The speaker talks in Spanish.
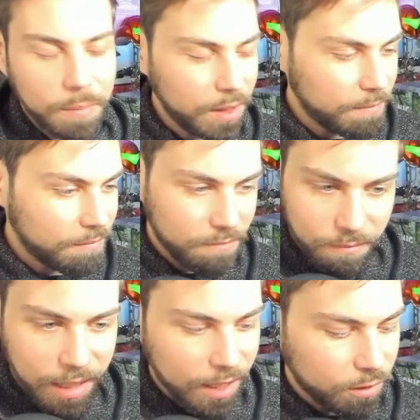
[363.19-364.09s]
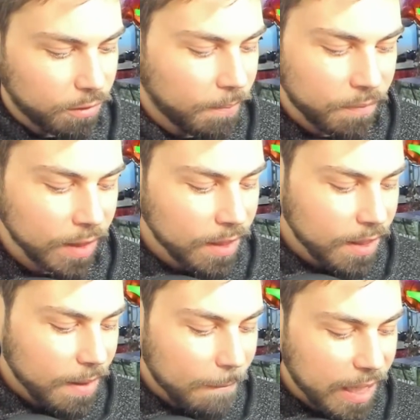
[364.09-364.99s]
A mí me encantó.
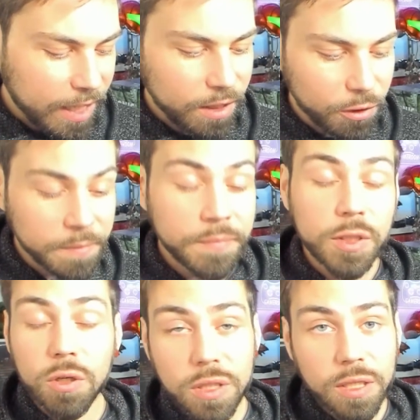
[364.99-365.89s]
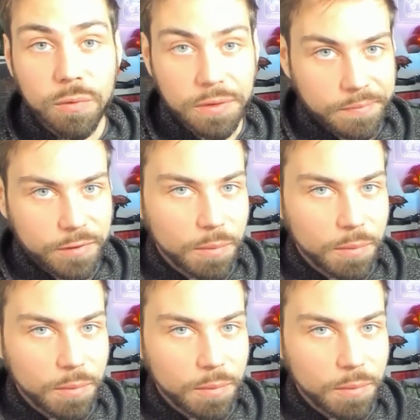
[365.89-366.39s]
Me encantó. Continúo.